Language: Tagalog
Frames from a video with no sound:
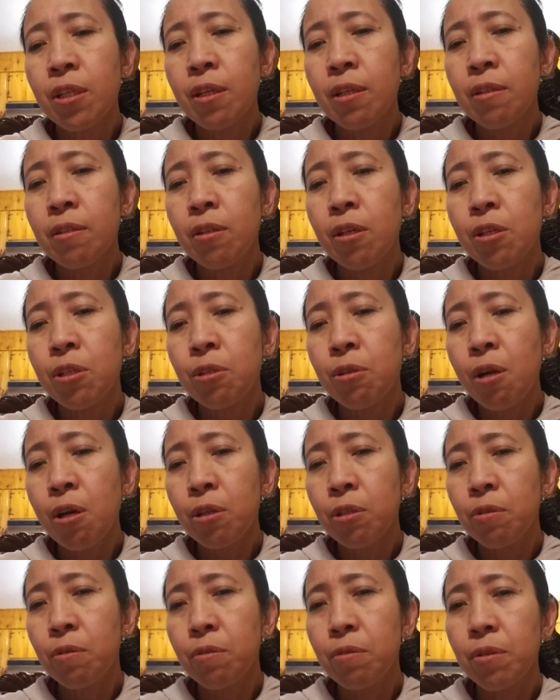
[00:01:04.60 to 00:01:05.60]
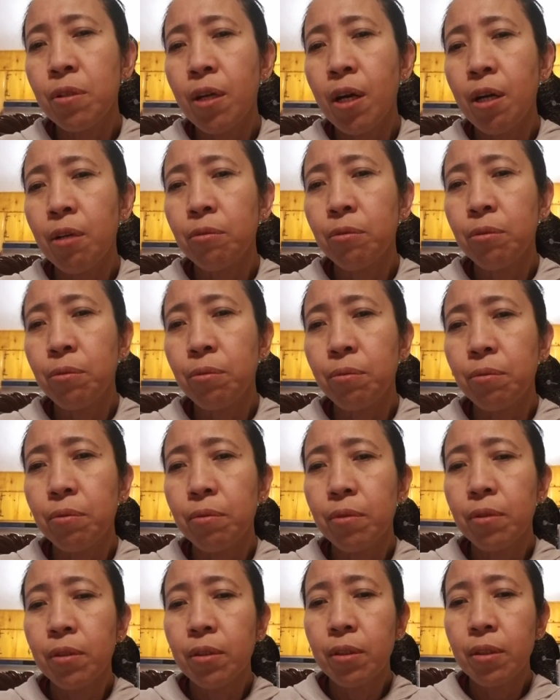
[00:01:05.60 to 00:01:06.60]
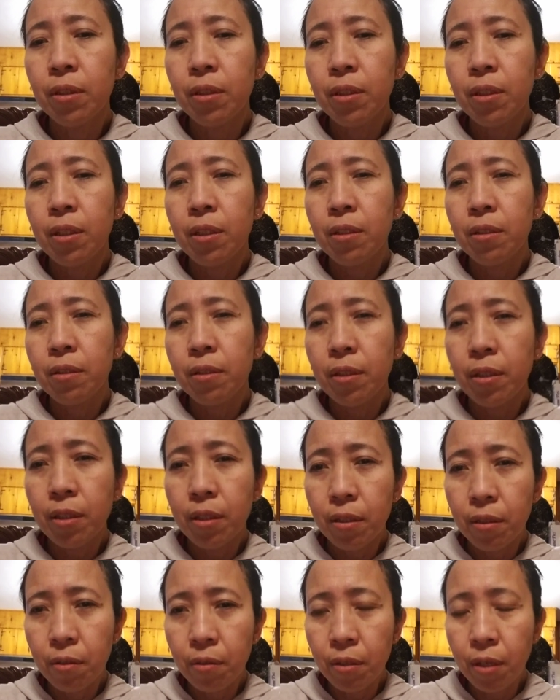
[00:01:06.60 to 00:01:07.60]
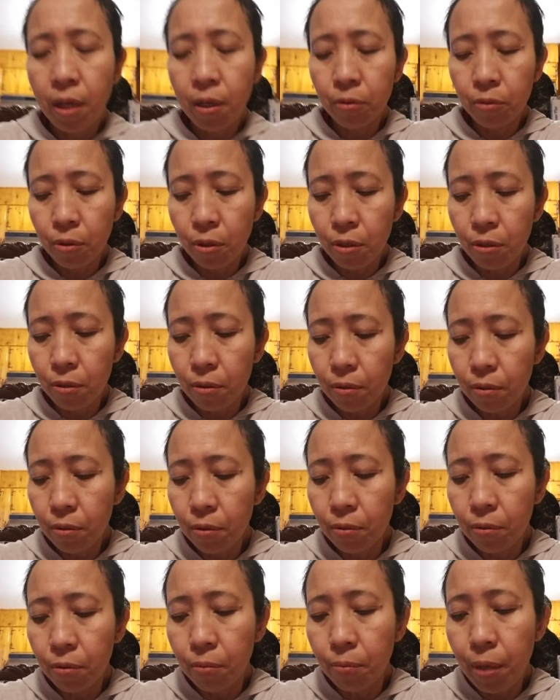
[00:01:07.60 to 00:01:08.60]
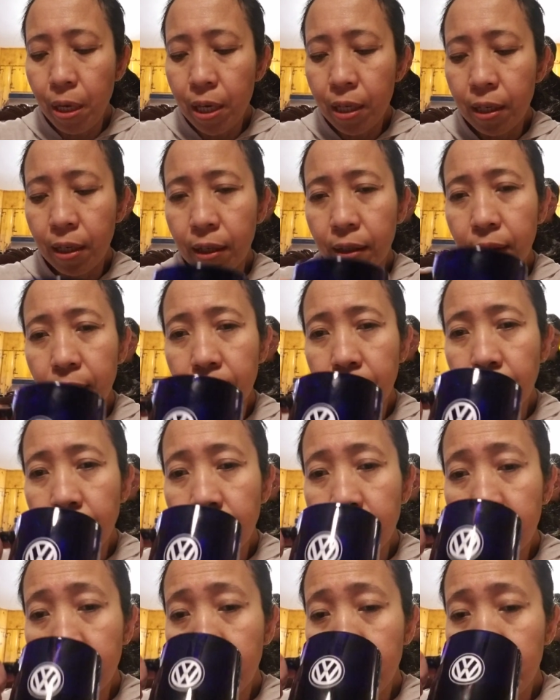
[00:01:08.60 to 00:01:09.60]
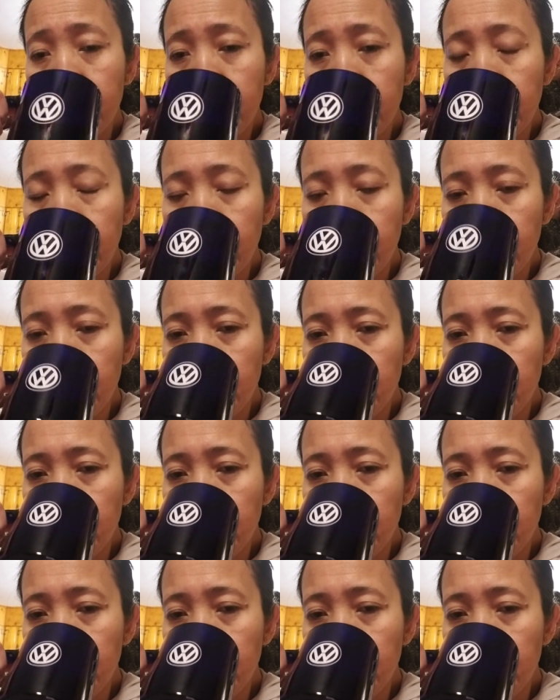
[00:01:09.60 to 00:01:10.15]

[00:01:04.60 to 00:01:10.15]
and the instruction how to and how to to make it so